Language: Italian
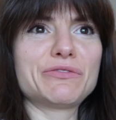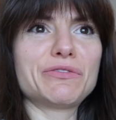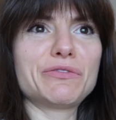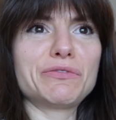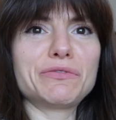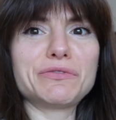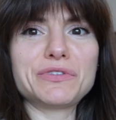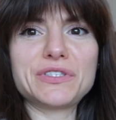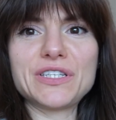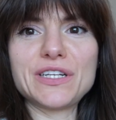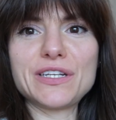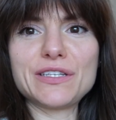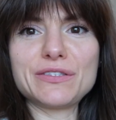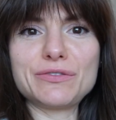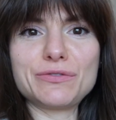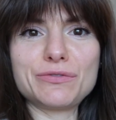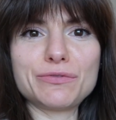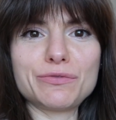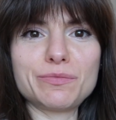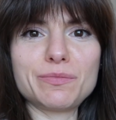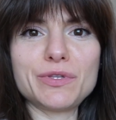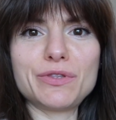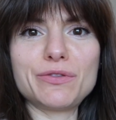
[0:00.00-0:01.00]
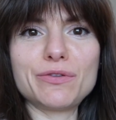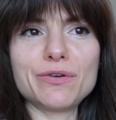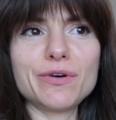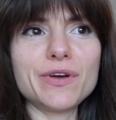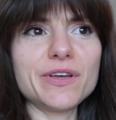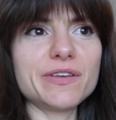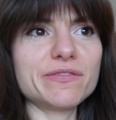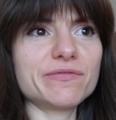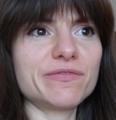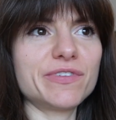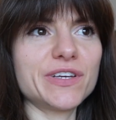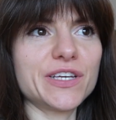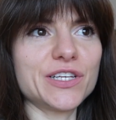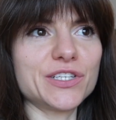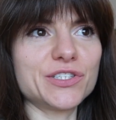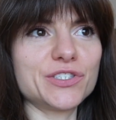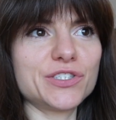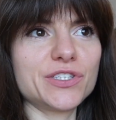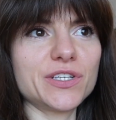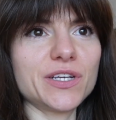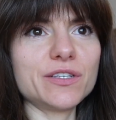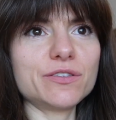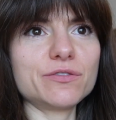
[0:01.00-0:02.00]
dovevo uscire subito e
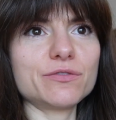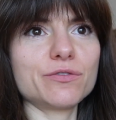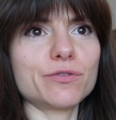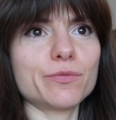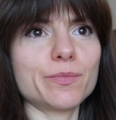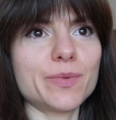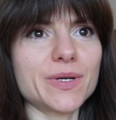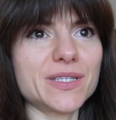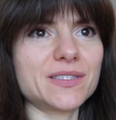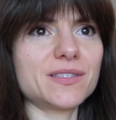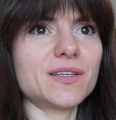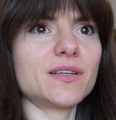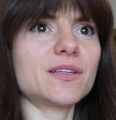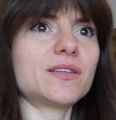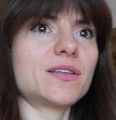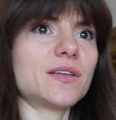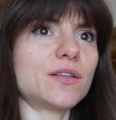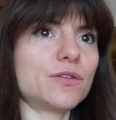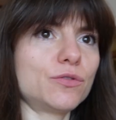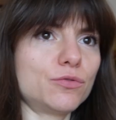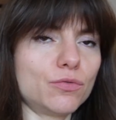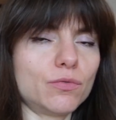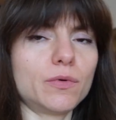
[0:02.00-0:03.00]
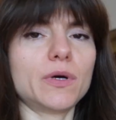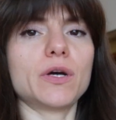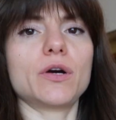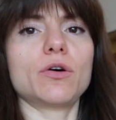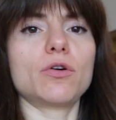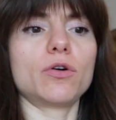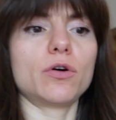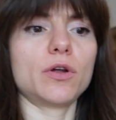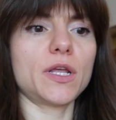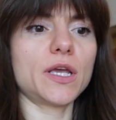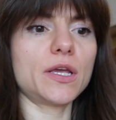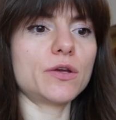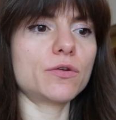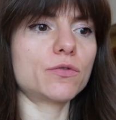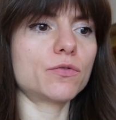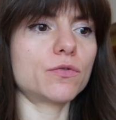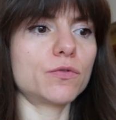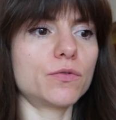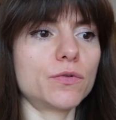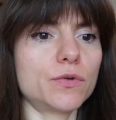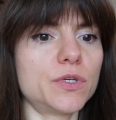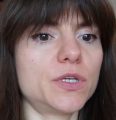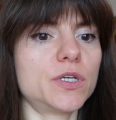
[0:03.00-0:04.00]
invece sono passate due ore in
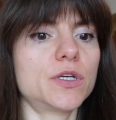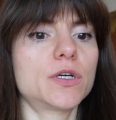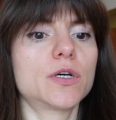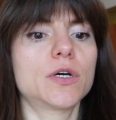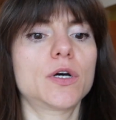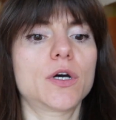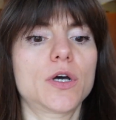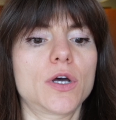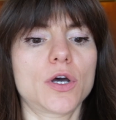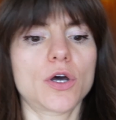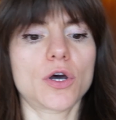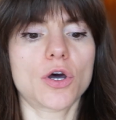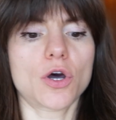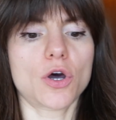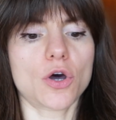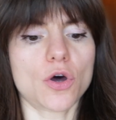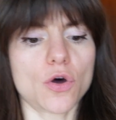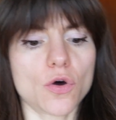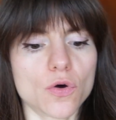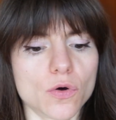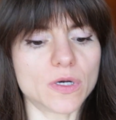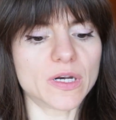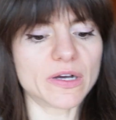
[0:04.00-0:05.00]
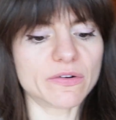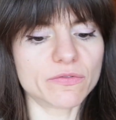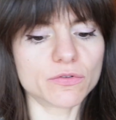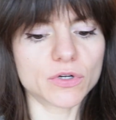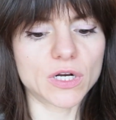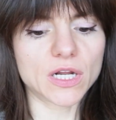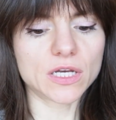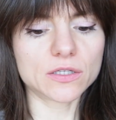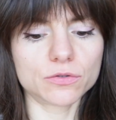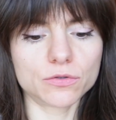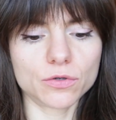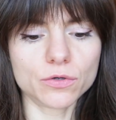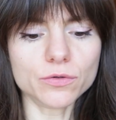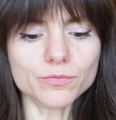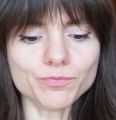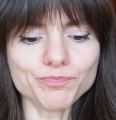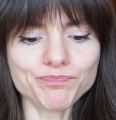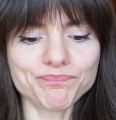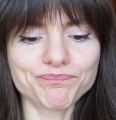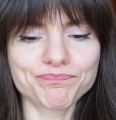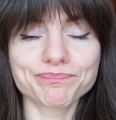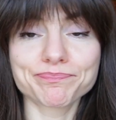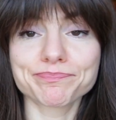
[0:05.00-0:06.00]
cui ho
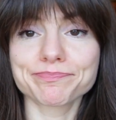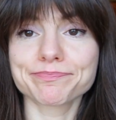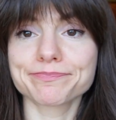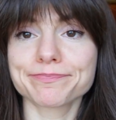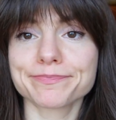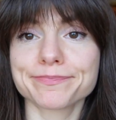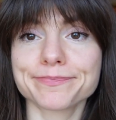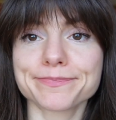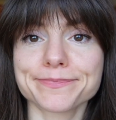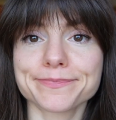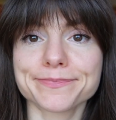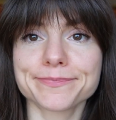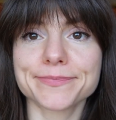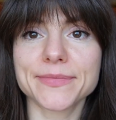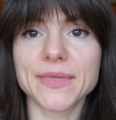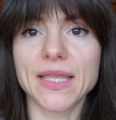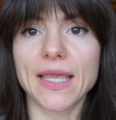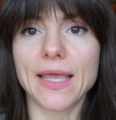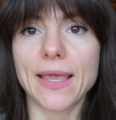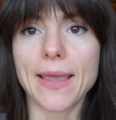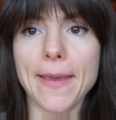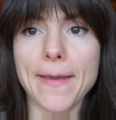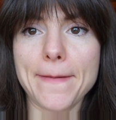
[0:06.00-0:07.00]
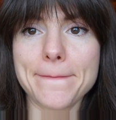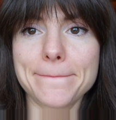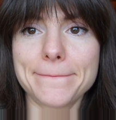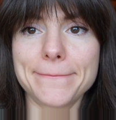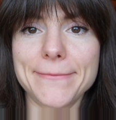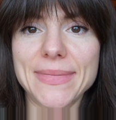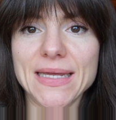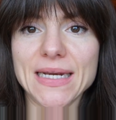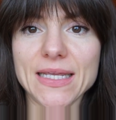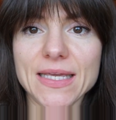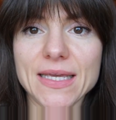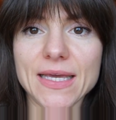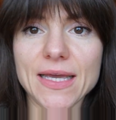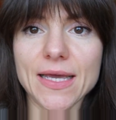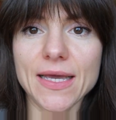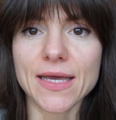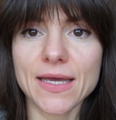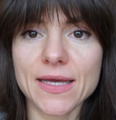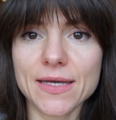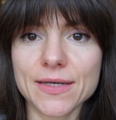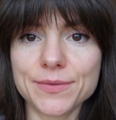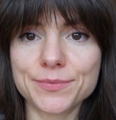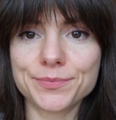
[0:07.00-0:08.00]
lavorato perché
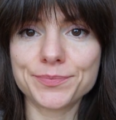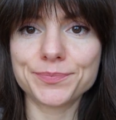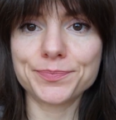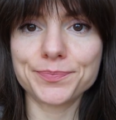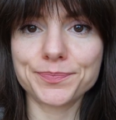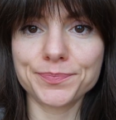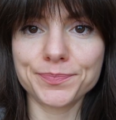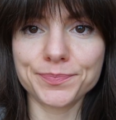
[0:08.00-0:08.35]
mm,